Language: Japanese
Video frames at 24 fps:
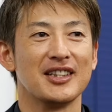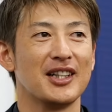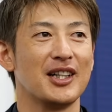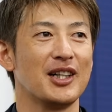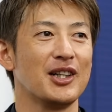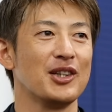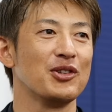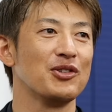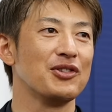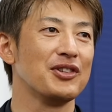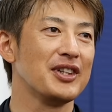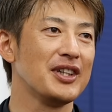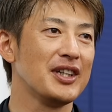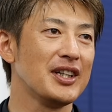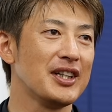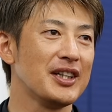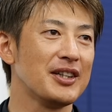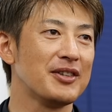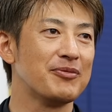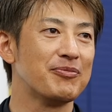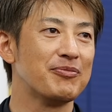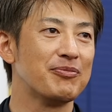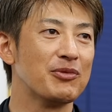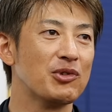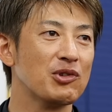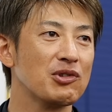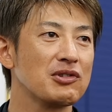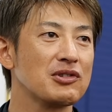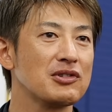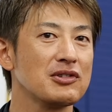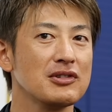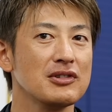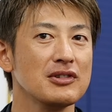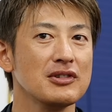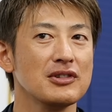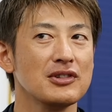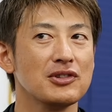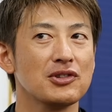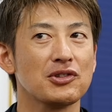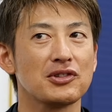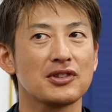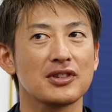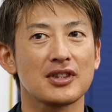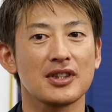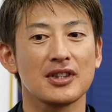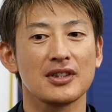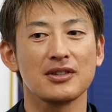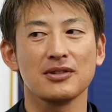あのね僕どっ
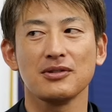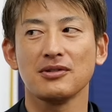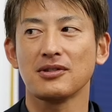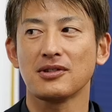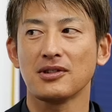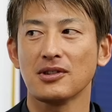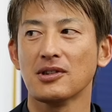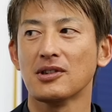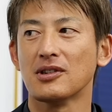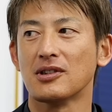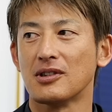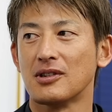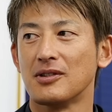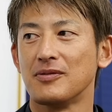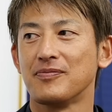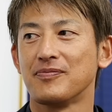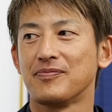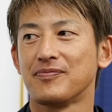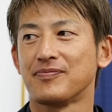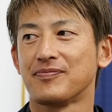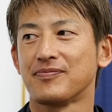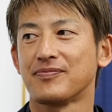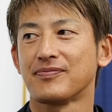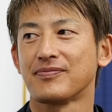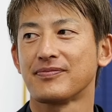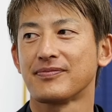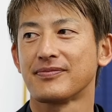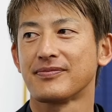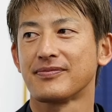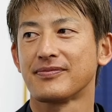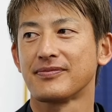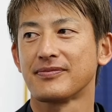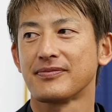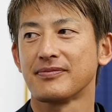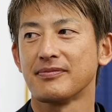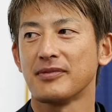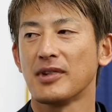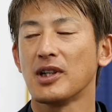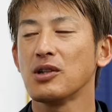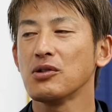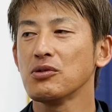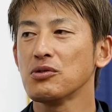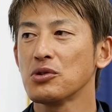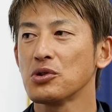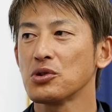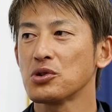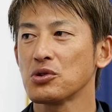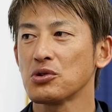ちかというと
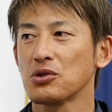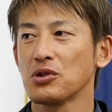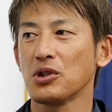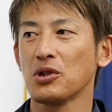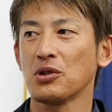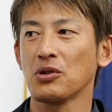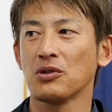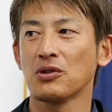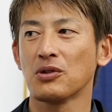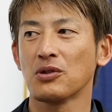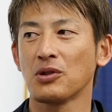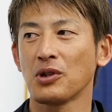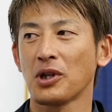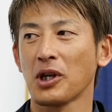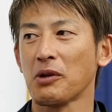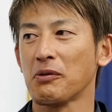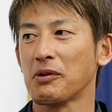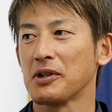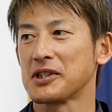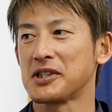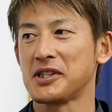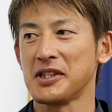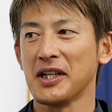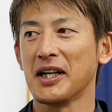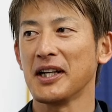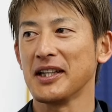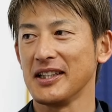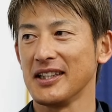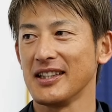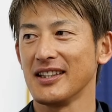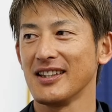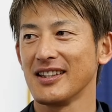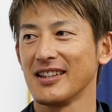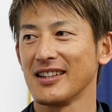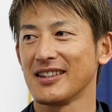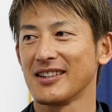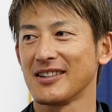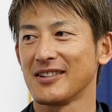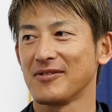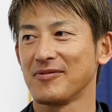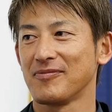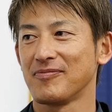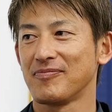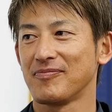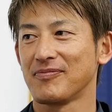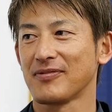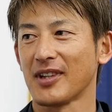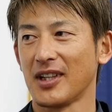マウンド上で表現はしない、はい、
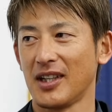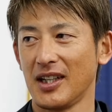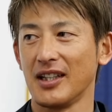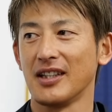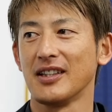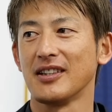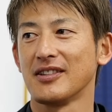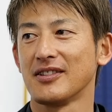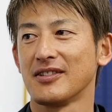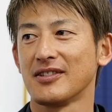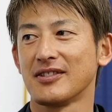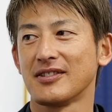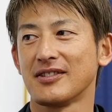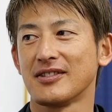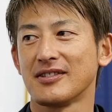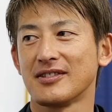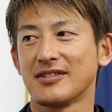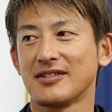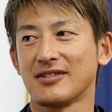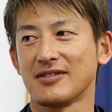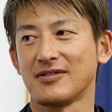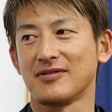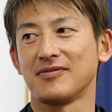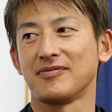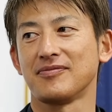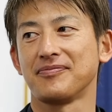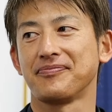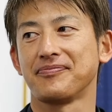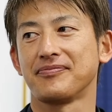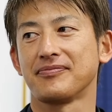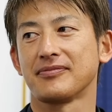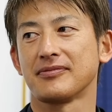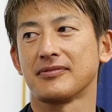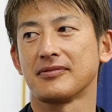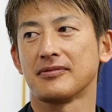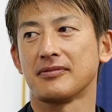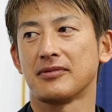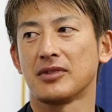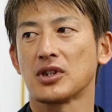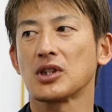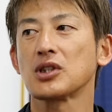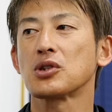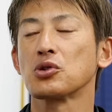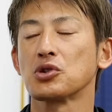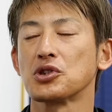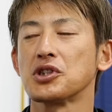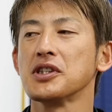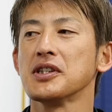はい、わ
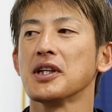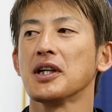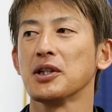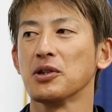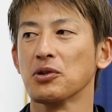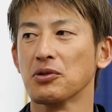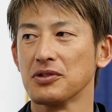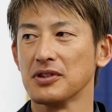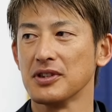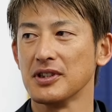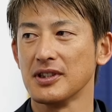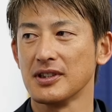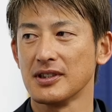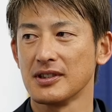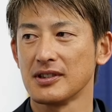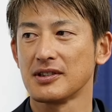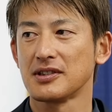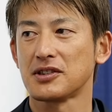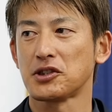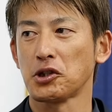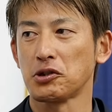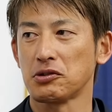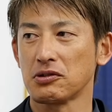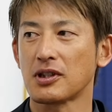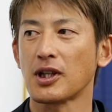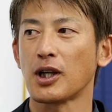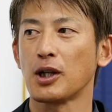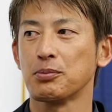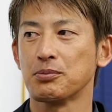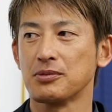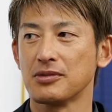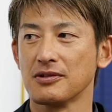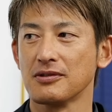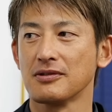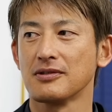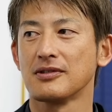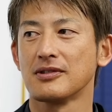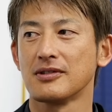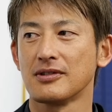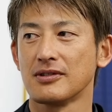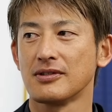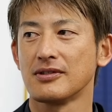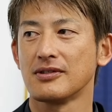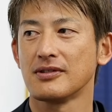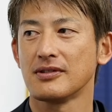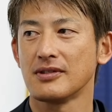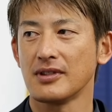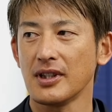ざとしないようにしてるタイプ、
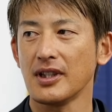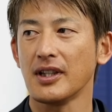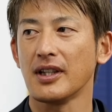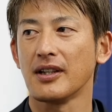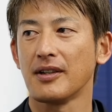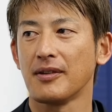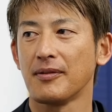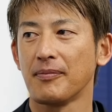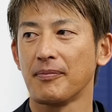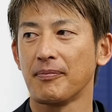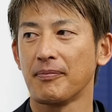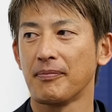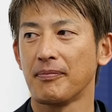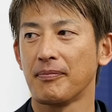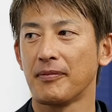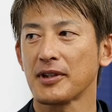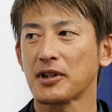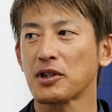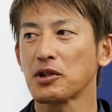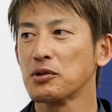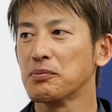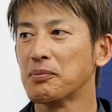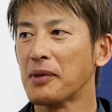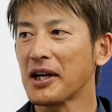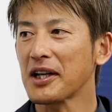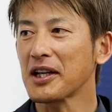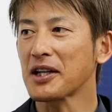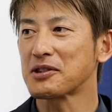はい、で全く真